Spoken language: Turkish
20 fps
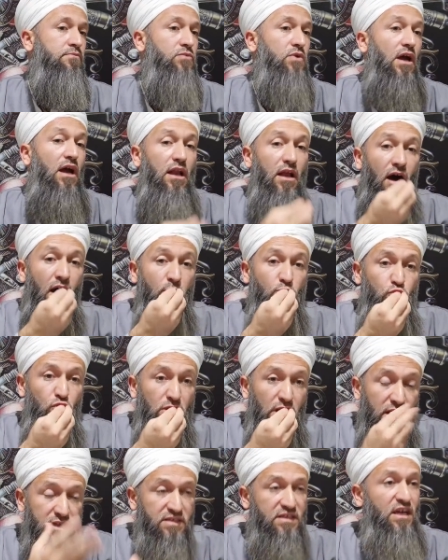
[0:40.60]

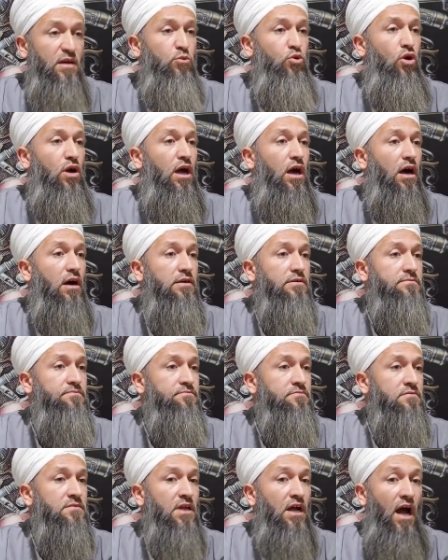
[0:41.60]
Elhamdülillah diyemiyor ya.
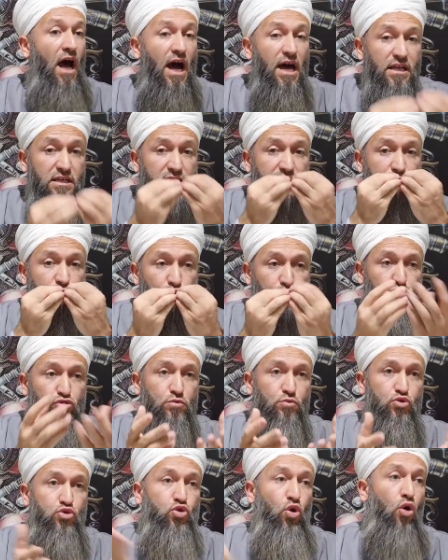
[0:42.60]
Herkes
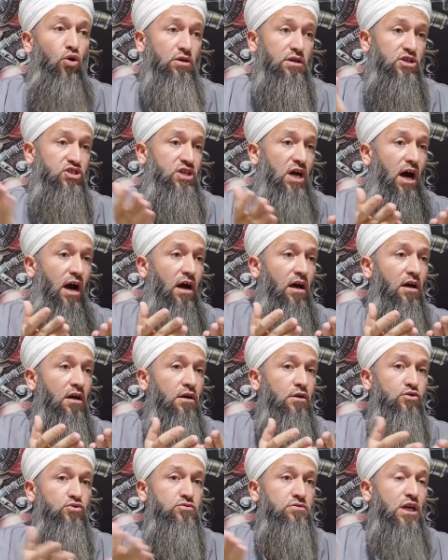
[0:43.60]
tutturmuş çok yaşa.
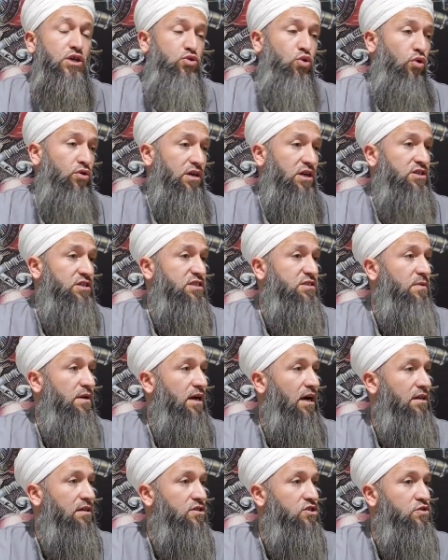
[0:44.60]
Ne çok yaşası be
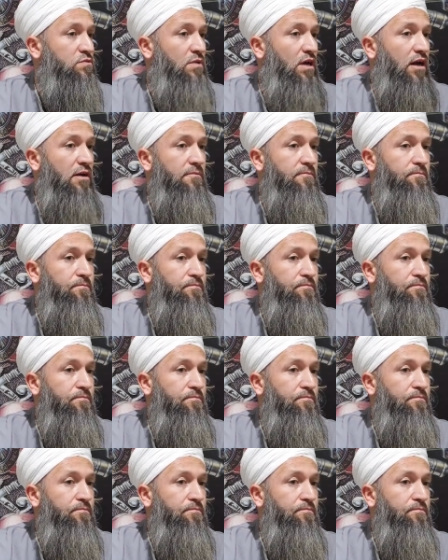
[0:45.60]
kardeşim ya.